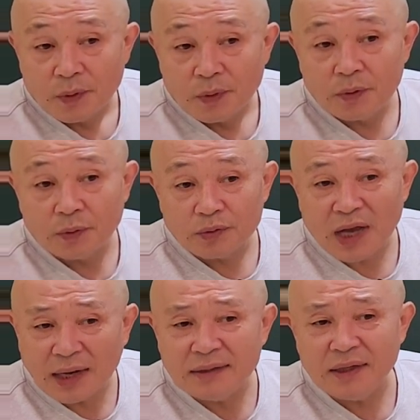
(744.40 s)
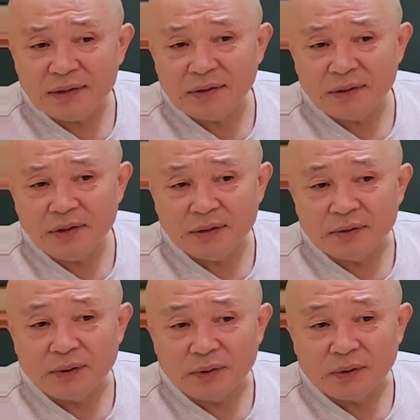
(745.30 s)
그게 또 상대성이
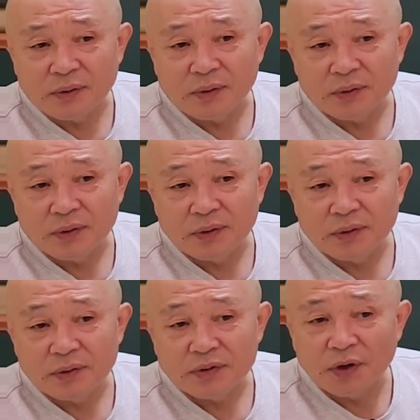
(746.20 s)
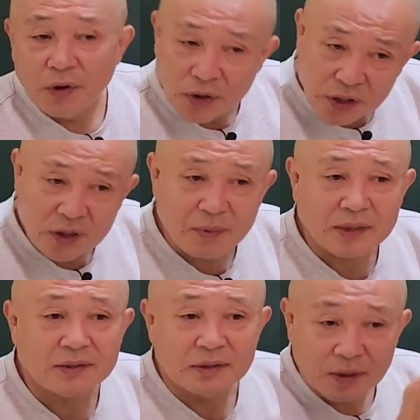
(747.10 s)
있어요. 그 정인이
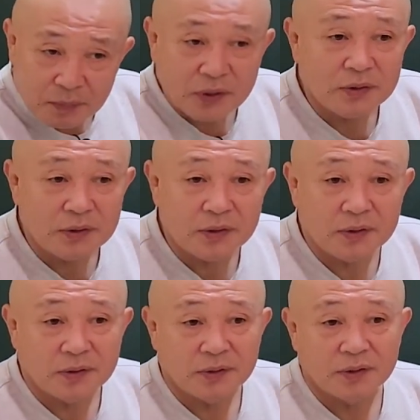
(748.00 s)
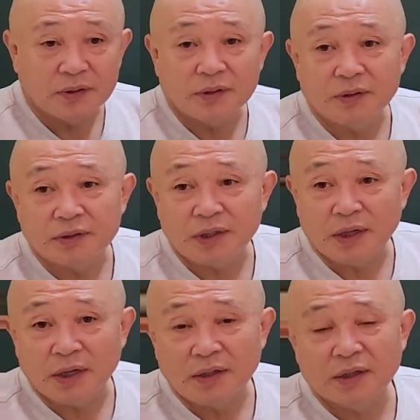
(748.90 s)
봤을 때 편인이 그런
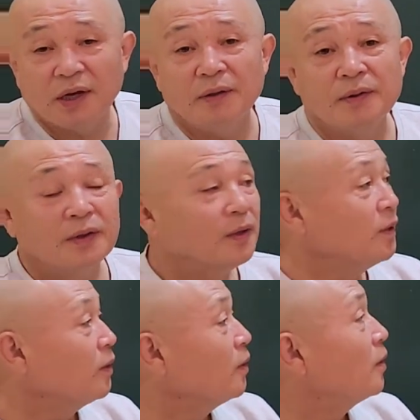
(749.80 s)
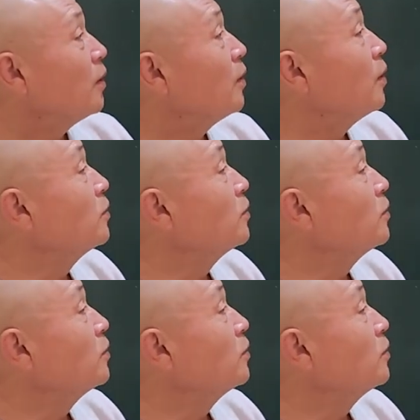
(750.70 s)
거잖아. 그러니까 어,